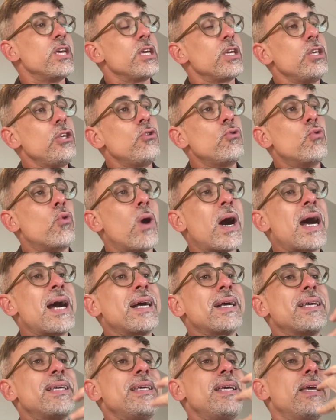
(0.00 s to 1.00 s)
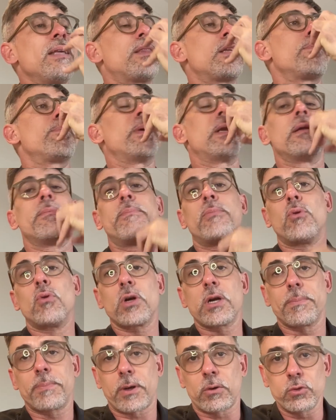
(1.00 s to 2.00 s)
E o ar que entra pela
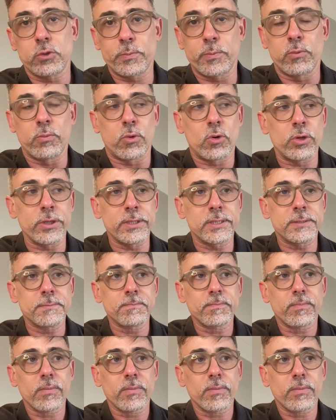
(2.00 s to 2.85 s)
boca para os pulmões,